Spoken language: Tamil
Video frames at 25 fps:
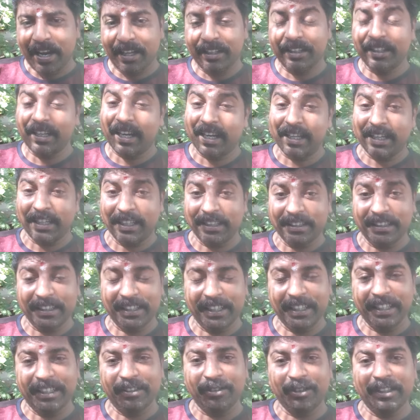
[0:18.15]
அது அதுக்கடுத்து
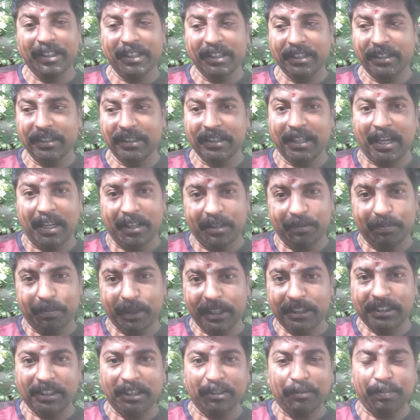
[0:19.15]
இன்றைக்கி வந்து அது
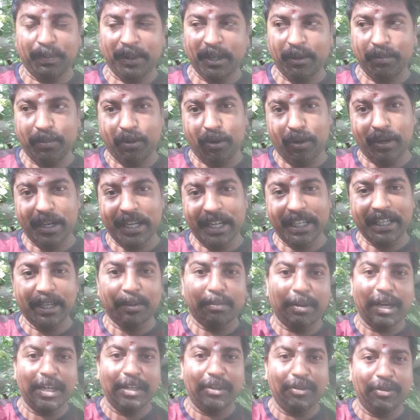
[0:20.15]
பர்ச்சேஸ் பண்ண போவாங்க
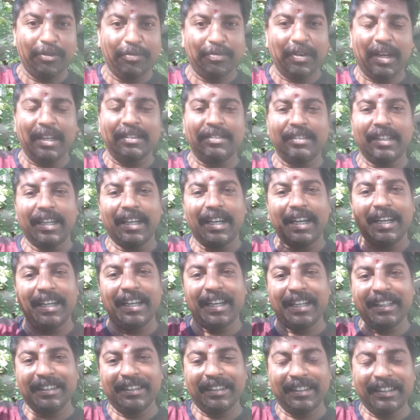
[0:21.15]
இங்கே பைரவி ஃபாஸ்ட்டாக
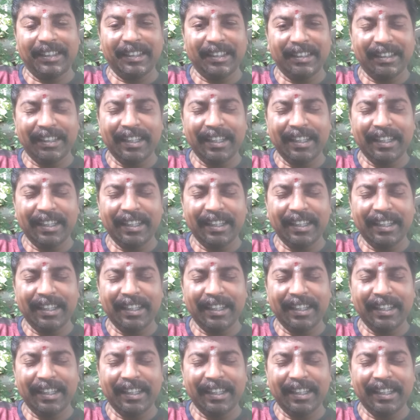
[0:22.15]
கல்யாணத்தை